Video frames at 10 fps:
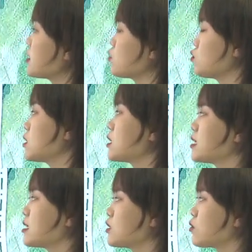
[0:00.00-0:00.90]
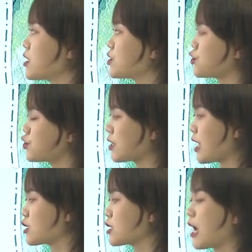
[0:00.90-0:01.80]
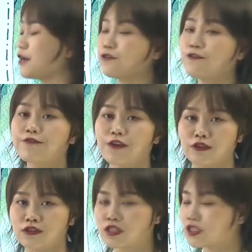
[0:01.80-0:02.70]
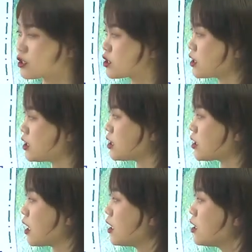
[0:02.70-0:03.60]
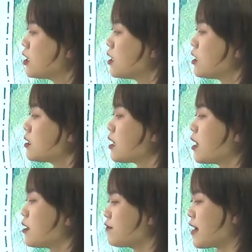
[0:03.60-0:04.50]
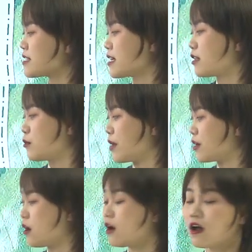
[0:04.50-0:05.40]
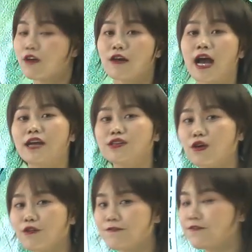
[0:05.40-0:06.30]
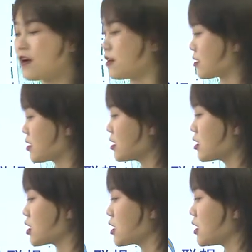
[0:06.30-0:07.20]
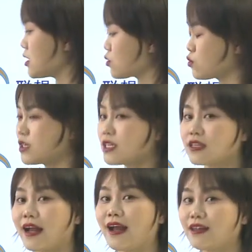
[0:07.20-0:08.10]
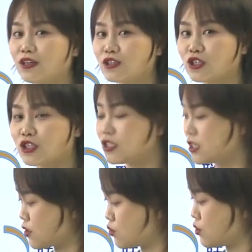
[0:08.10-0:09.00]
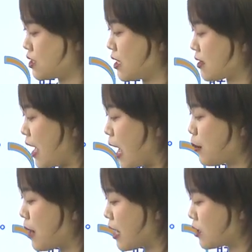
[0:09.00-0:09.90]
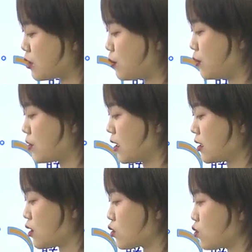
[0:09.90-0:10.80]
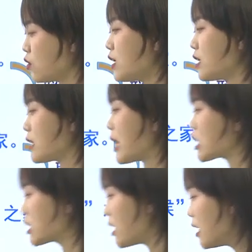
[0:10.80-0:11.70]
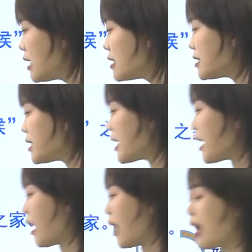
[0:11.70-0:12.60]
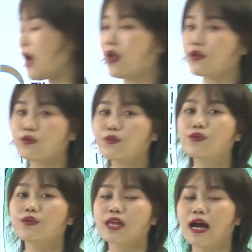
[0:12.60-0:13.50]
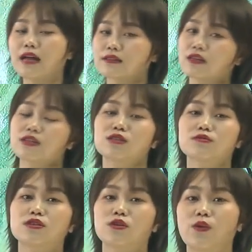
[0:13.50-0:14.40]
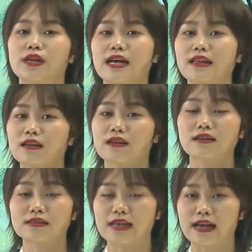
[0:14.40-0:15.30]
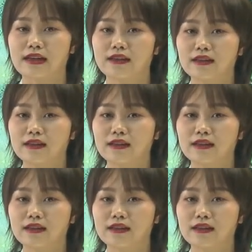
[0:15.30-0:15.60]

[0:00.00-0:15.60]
在作者在这块其实他是含有讽刺之意的。那发现了没有？含有讽刺之意，所以他能直接去写唐吗？是不能的，所以他是借汉喻唐的，是不是？回答了刚才